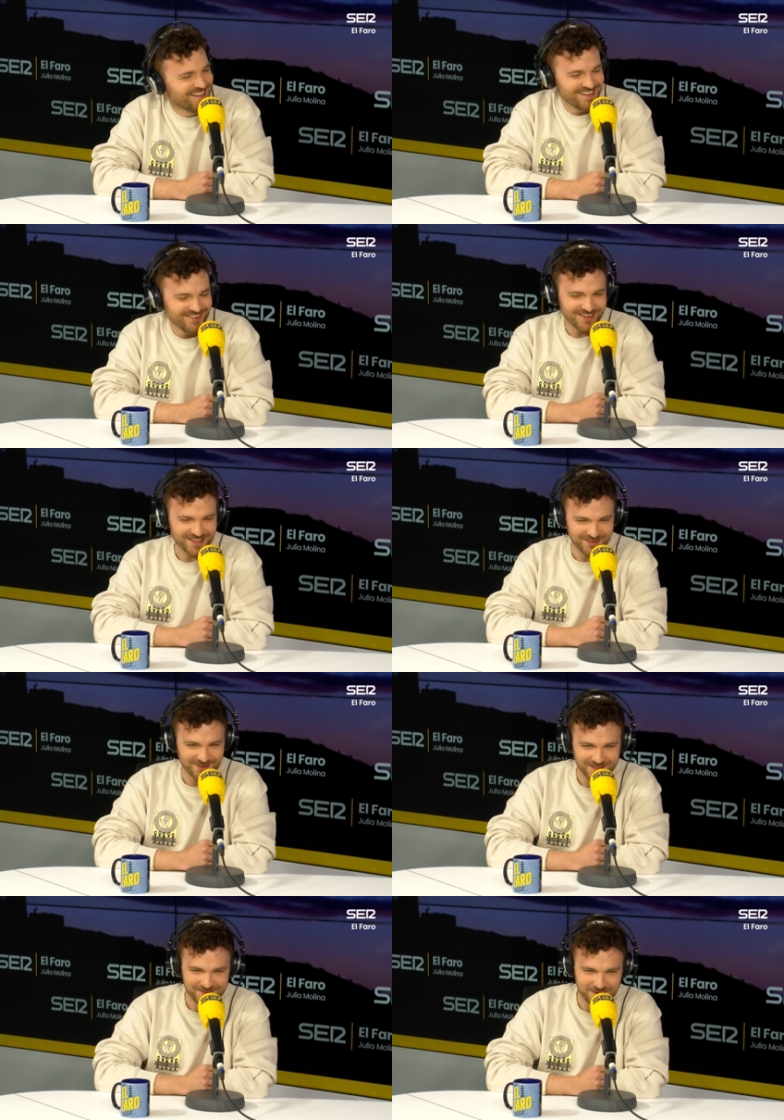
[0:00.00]
entre otras
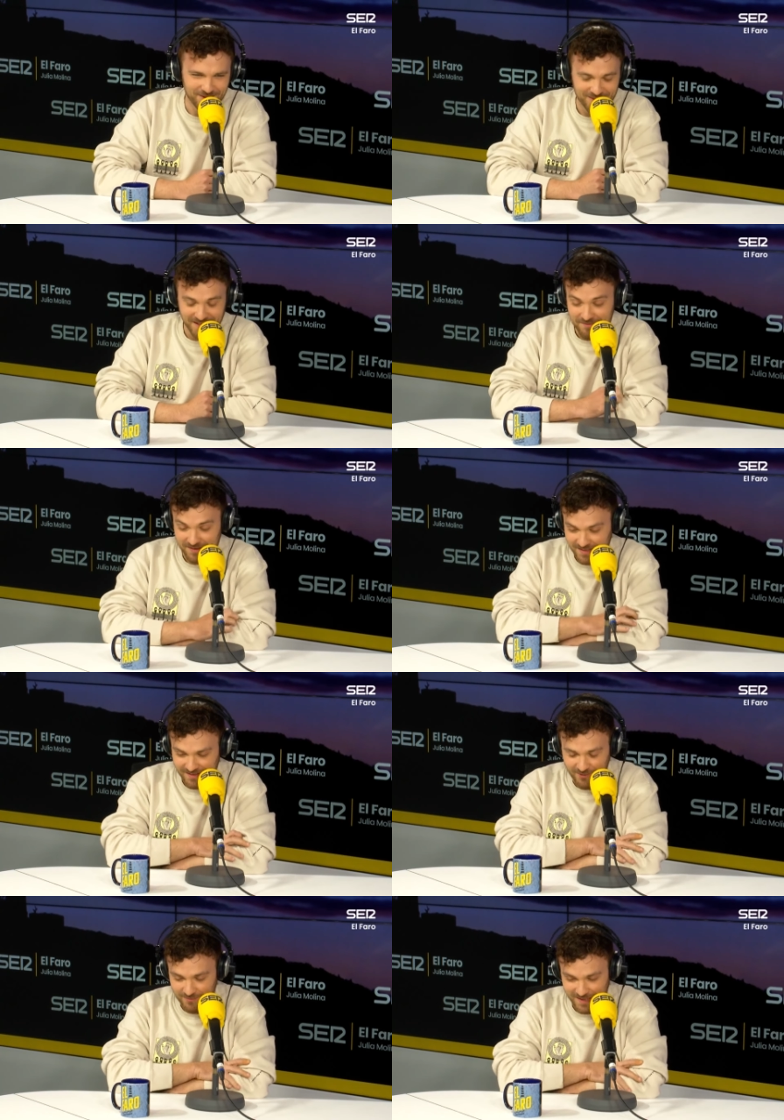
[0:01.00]
cosas, pero sí, además ya
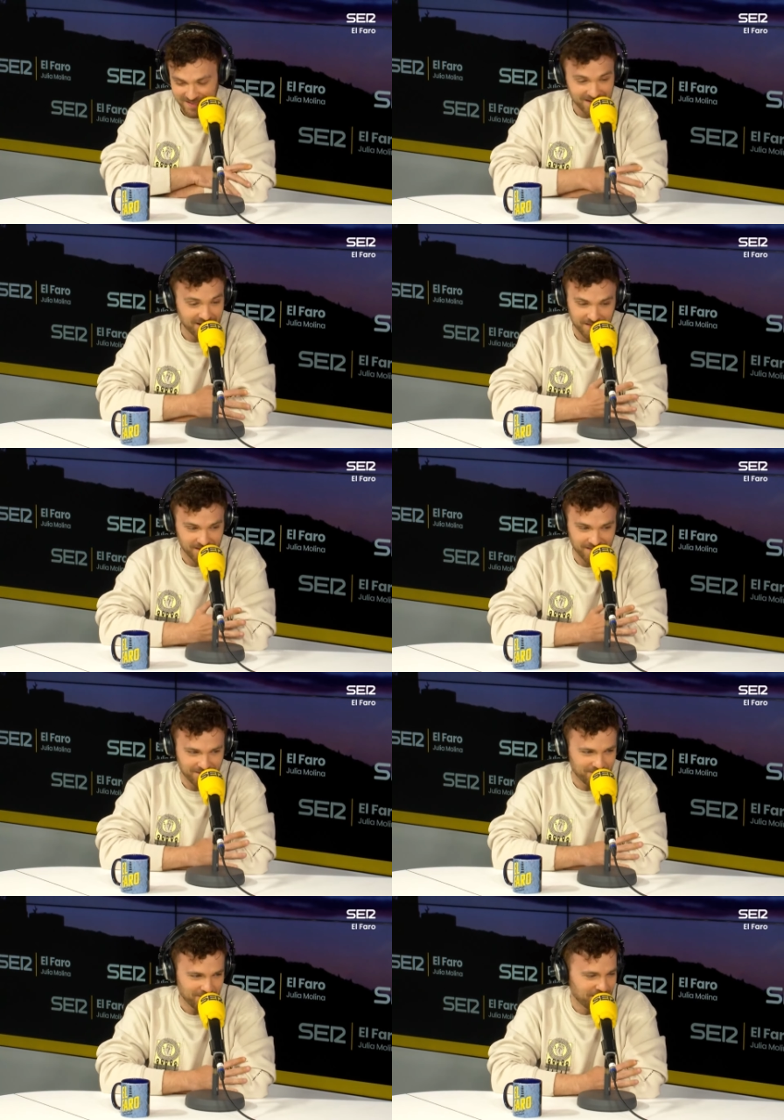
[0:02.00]
tengo muchas ganas de, de
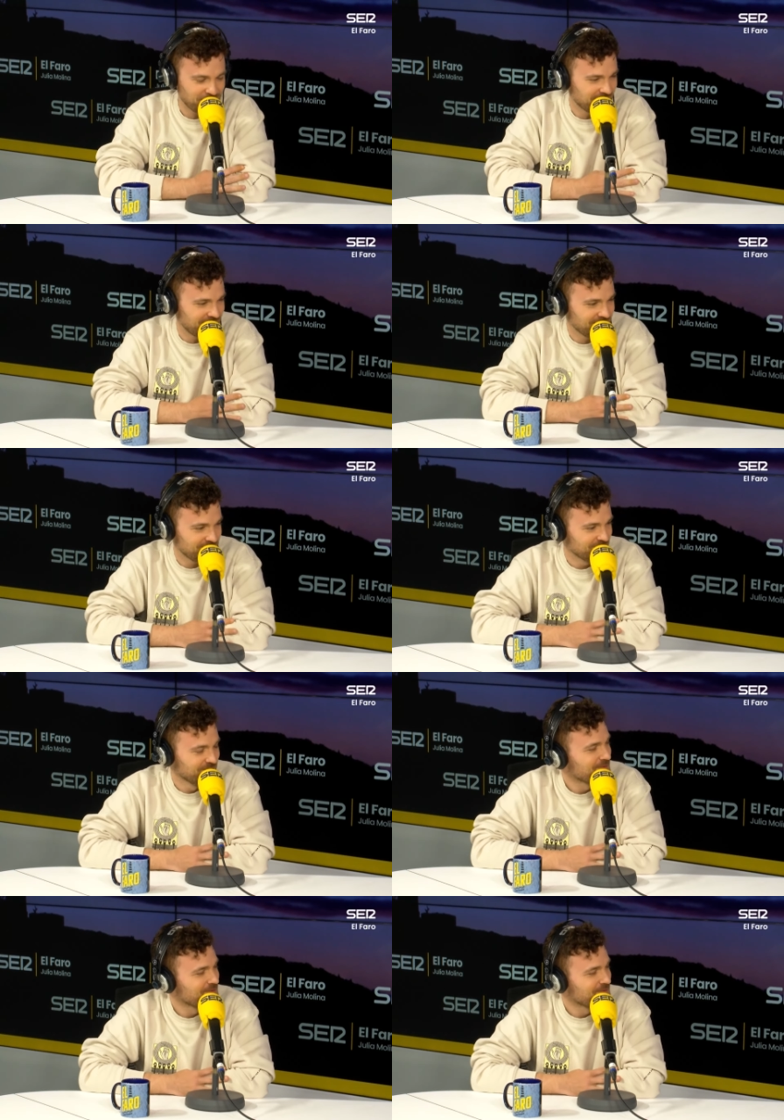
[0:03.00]
volver a hacer teatro.